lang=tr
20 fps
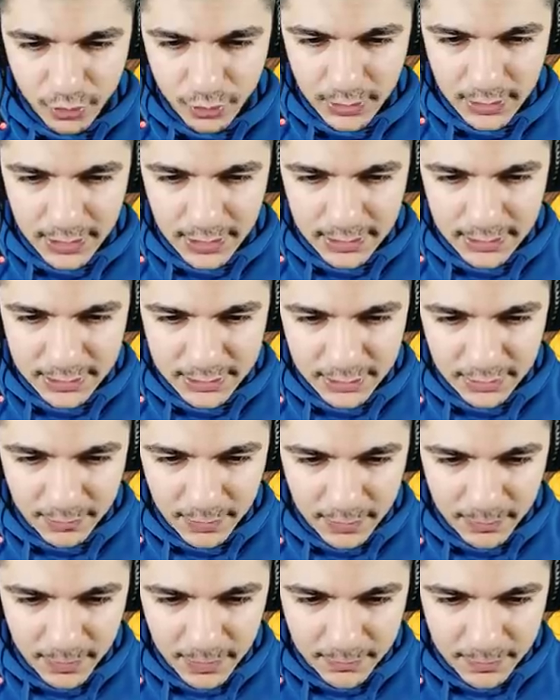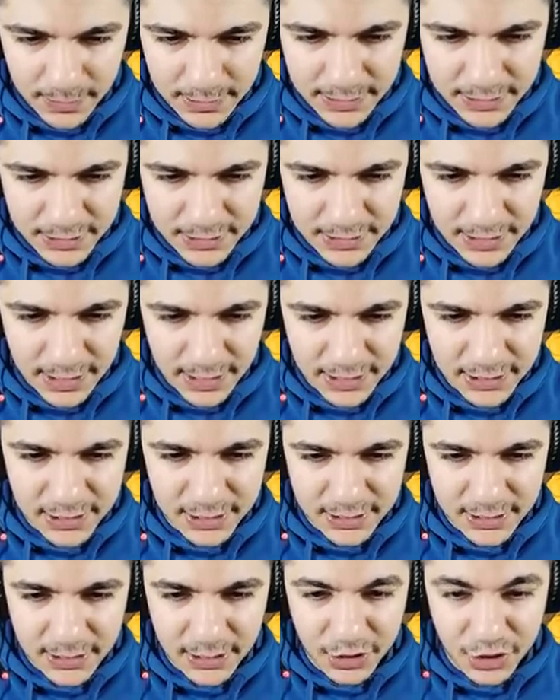Şunu da kaldıracağım. Bak bak bak. İçinden ne
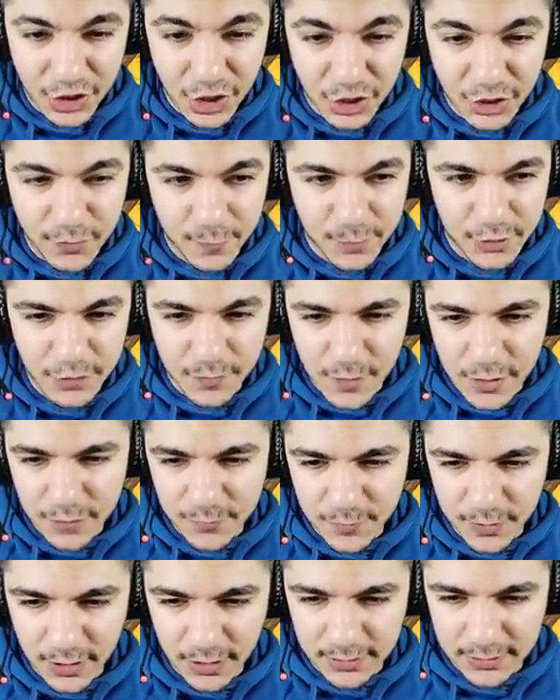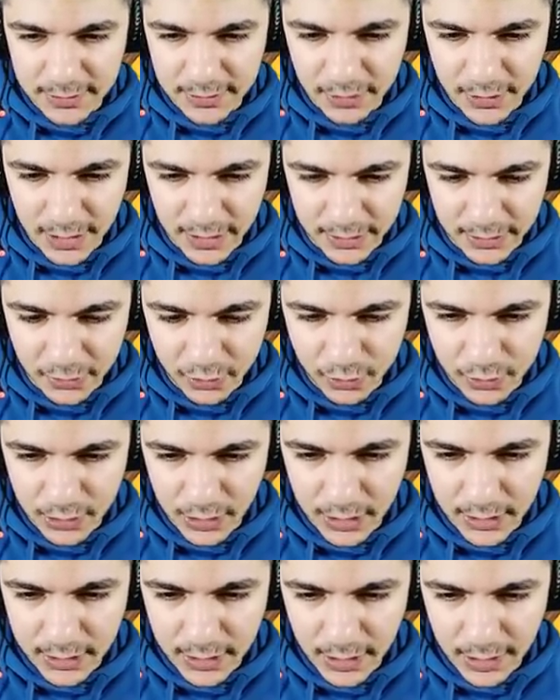çıktı? 75 bin altın. Gayet
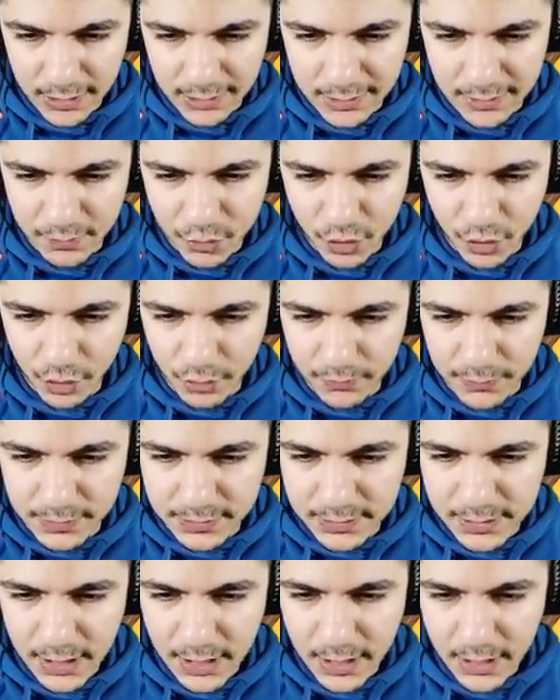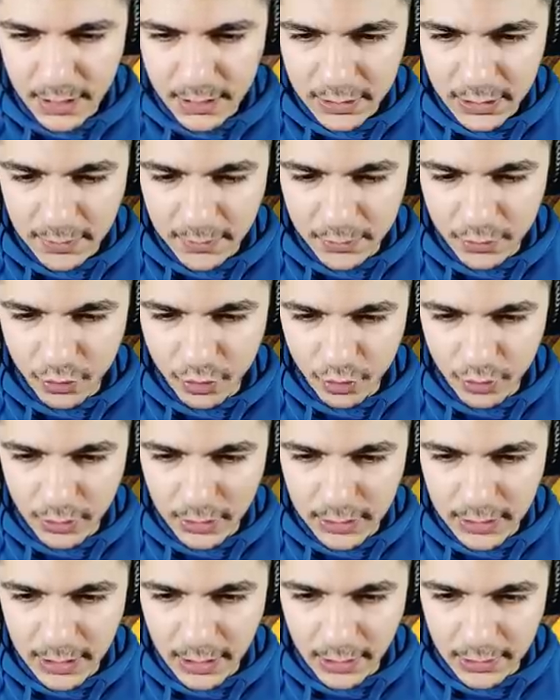güzel. Kaldır bir şey olmaz. Tamam şunu
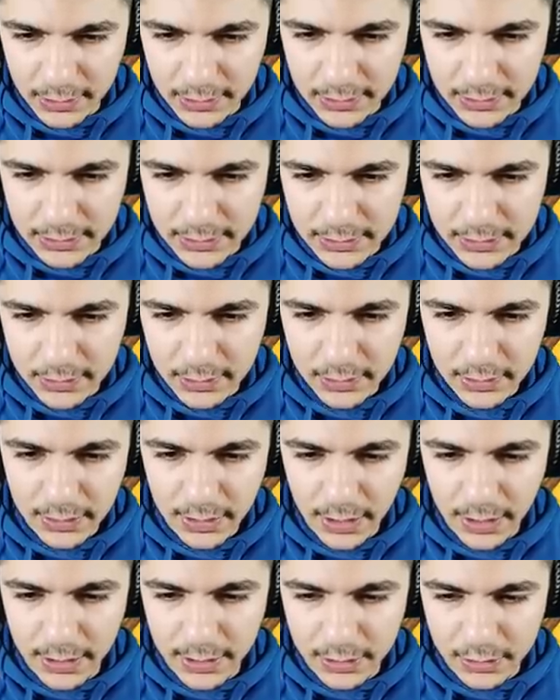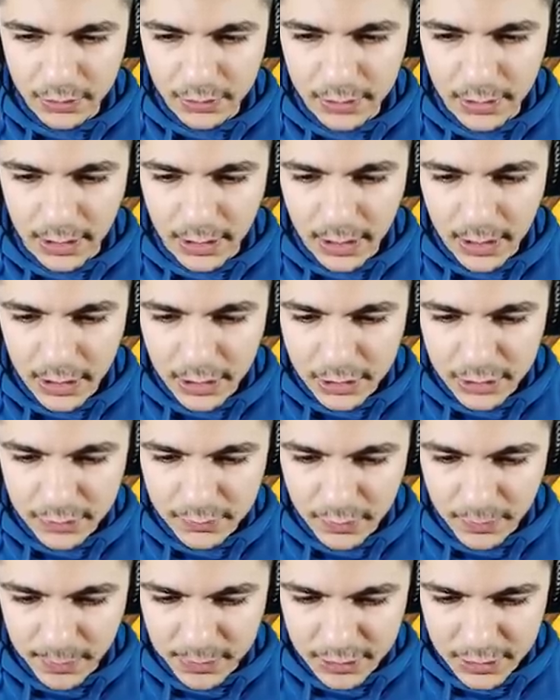da kaldır. Gayet güzel.
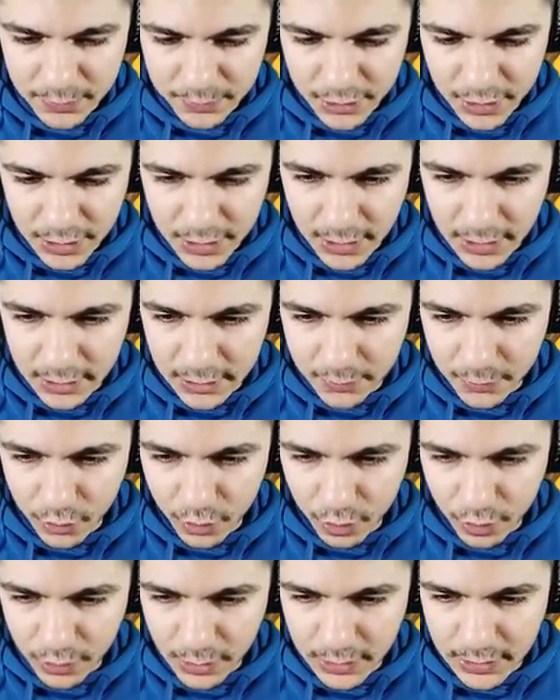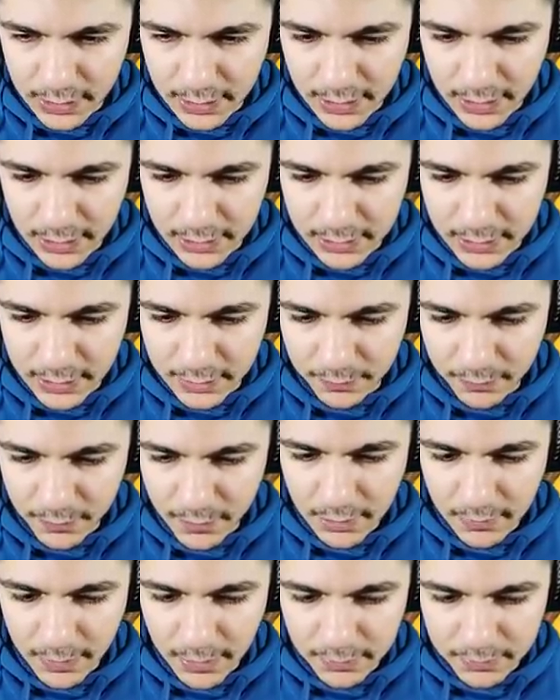Şimdi başka bir şey kaldı mı? Şunları da kaldırayım.
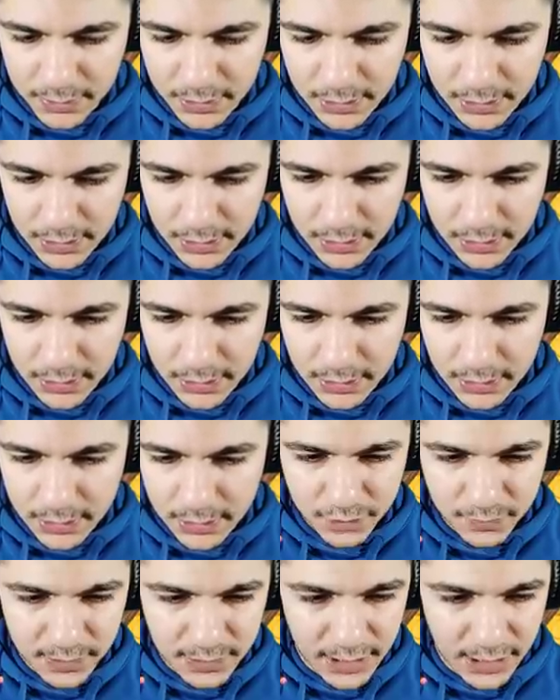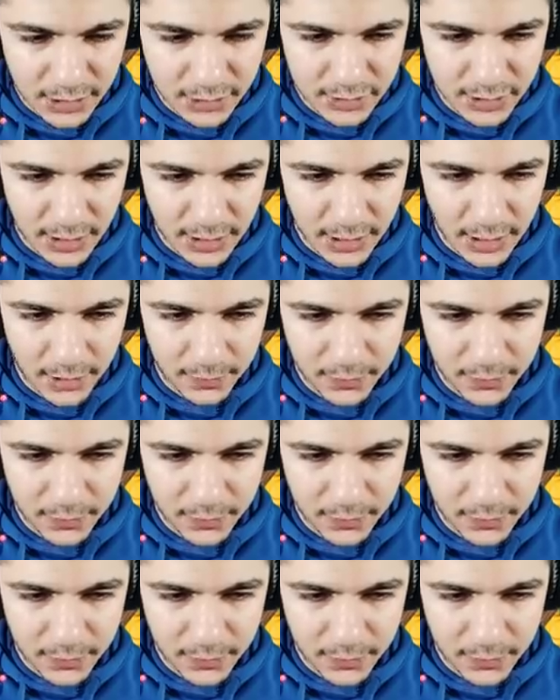Tamamdır. Şimdi gençler ne